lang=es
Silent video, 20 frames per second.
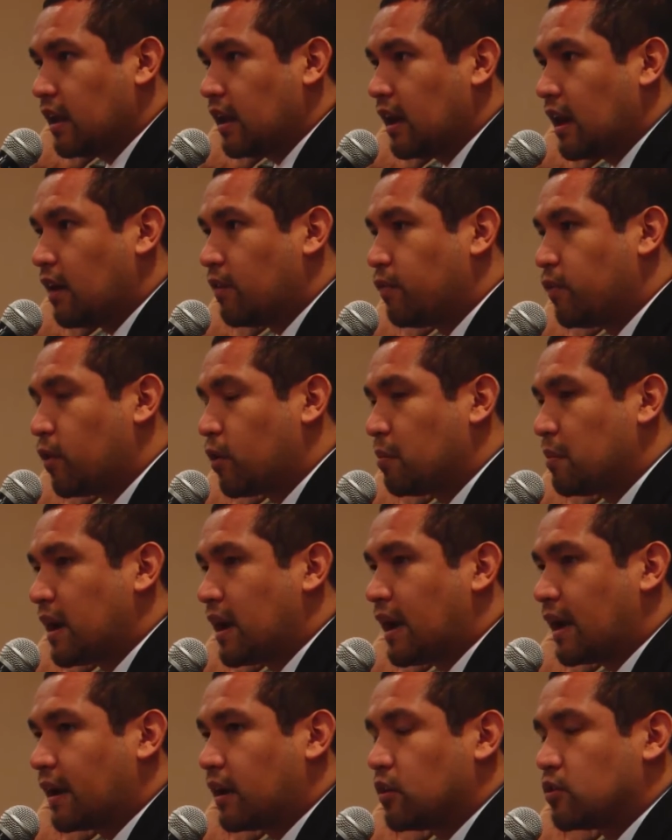la forma
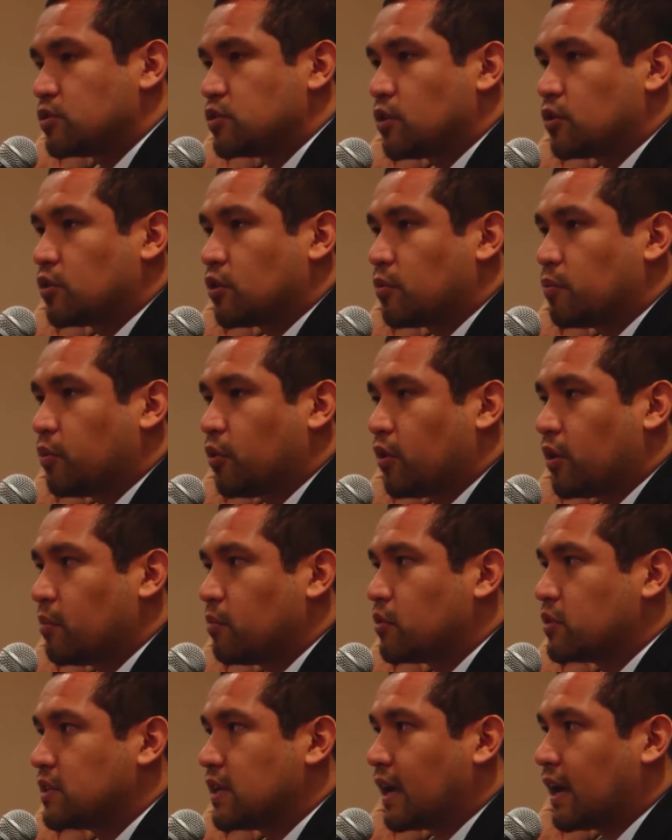en la que nosotros
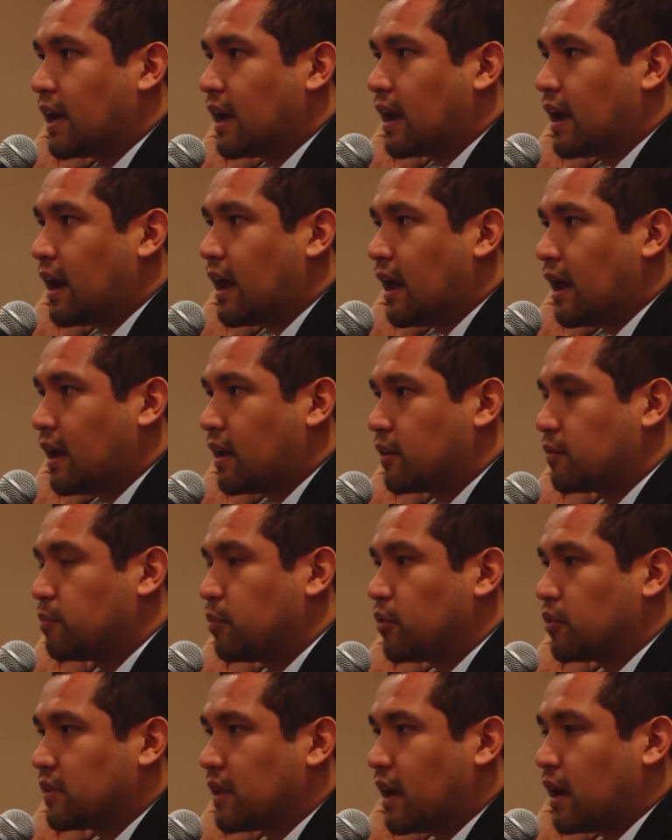podemos llegar a
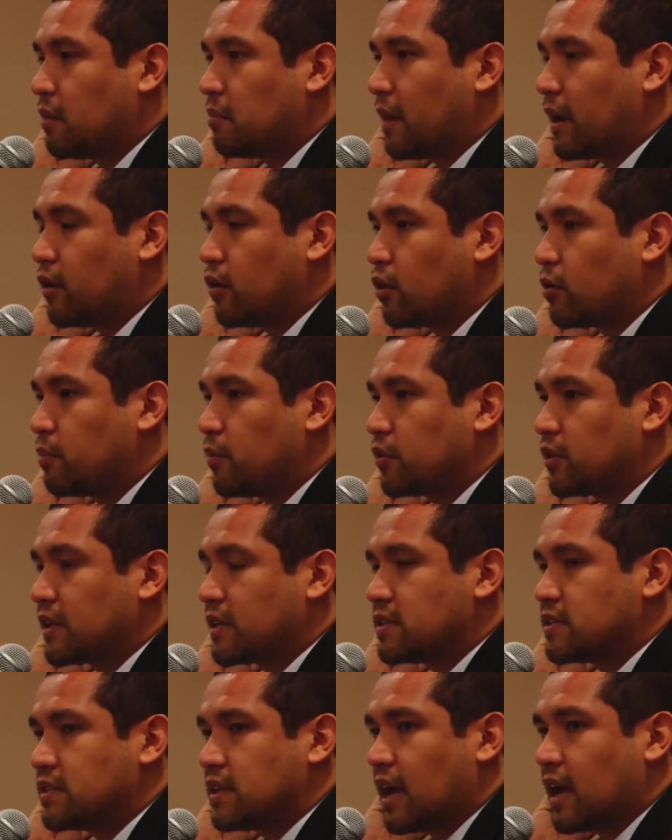explotar el mayor
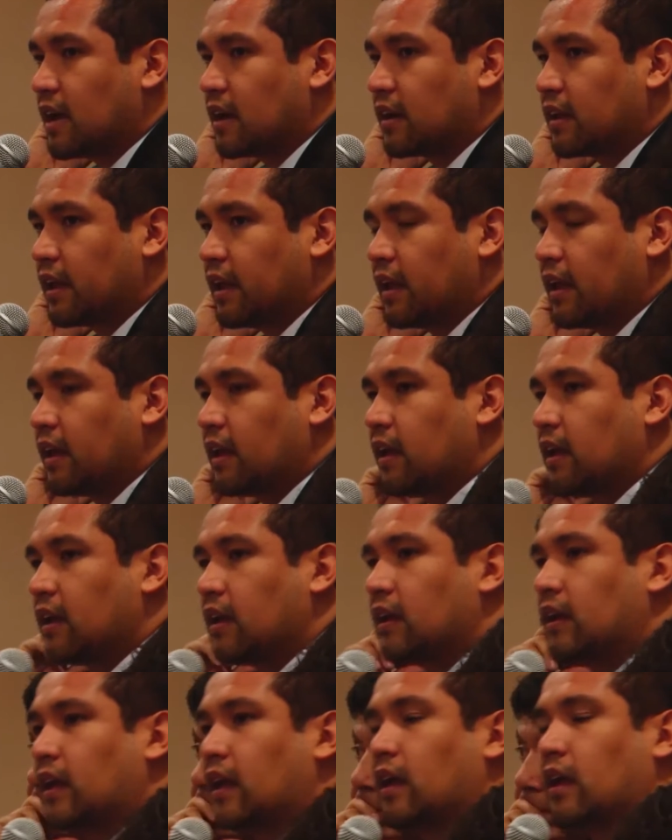potencial
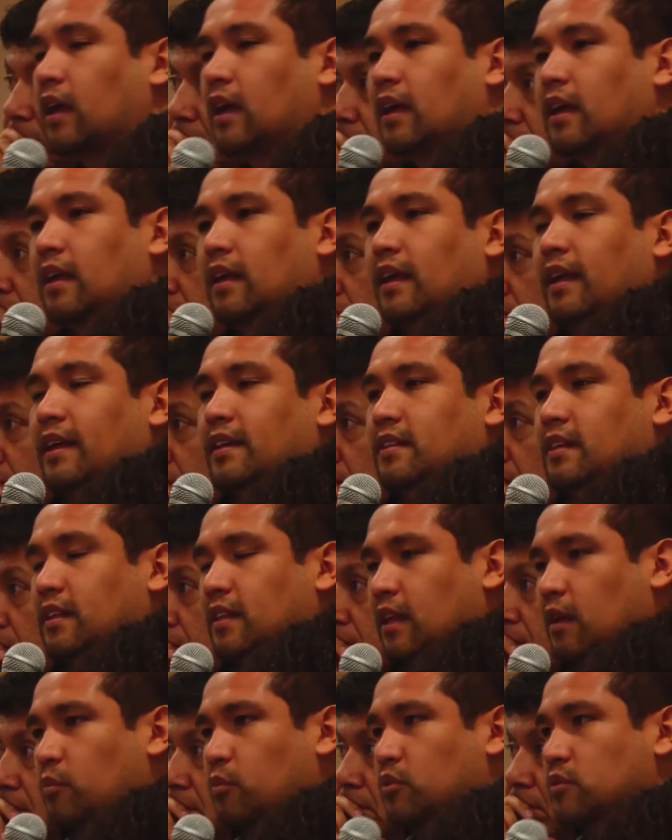que
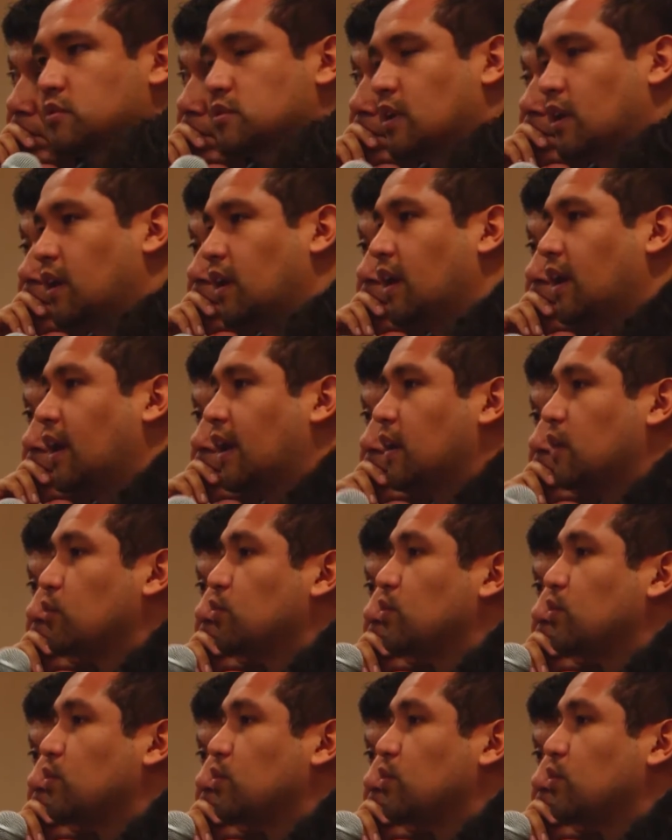tenemos en